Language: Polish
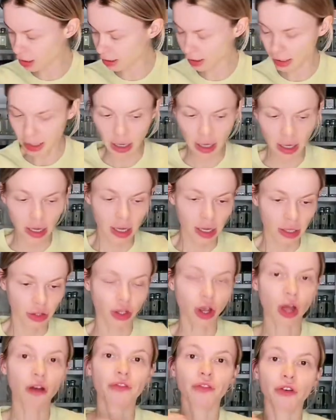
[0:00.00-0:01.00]
Gdzie on jest?
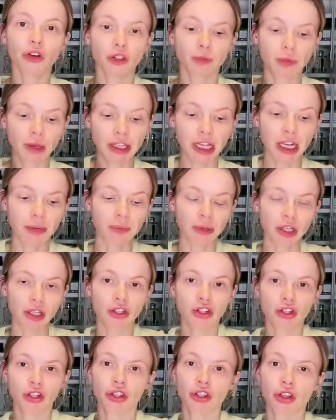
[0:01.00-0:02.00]
Tom Ford
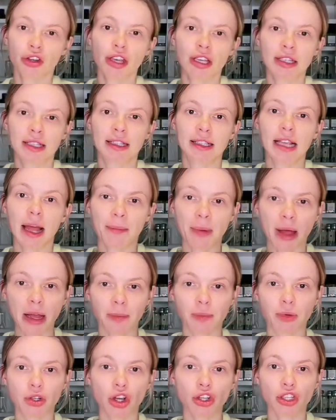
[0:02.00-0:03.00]
Bitter Peach to jest
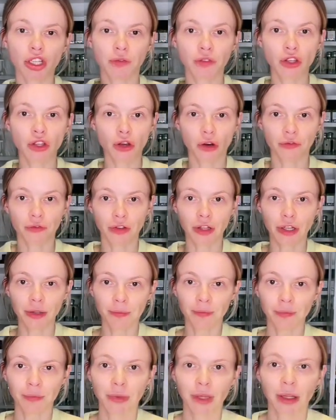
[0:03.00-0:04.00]
zapach
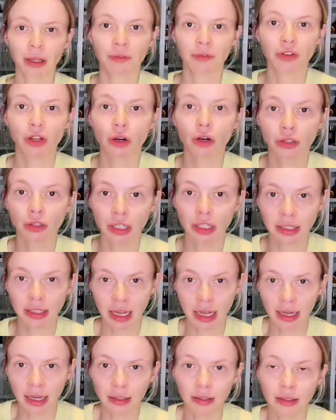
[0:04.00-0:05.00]
brzoskwiniowy.
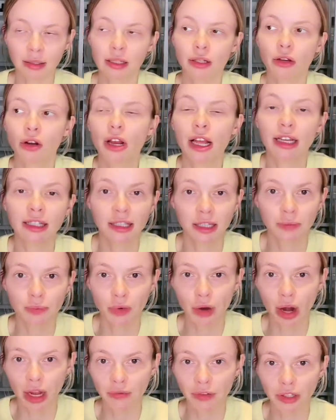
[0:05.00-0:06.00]
Wygląda tak z
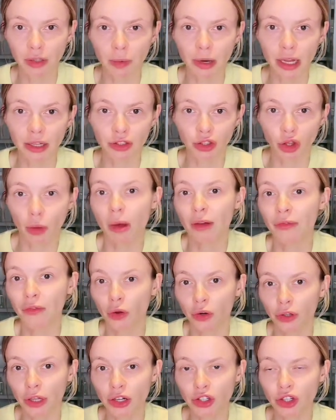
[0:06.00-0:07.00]
kolekcji Private
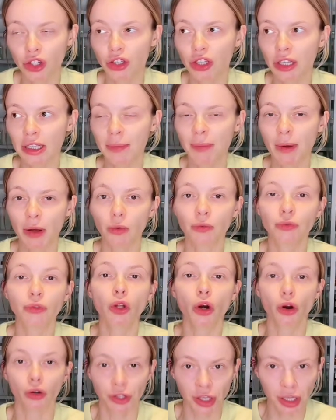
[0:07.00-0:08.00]
Blend Toma Forda, czyli tych
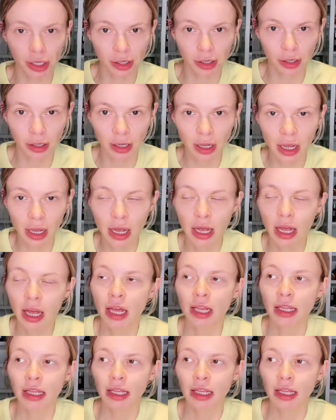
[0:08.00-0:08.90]
zapachów drogich.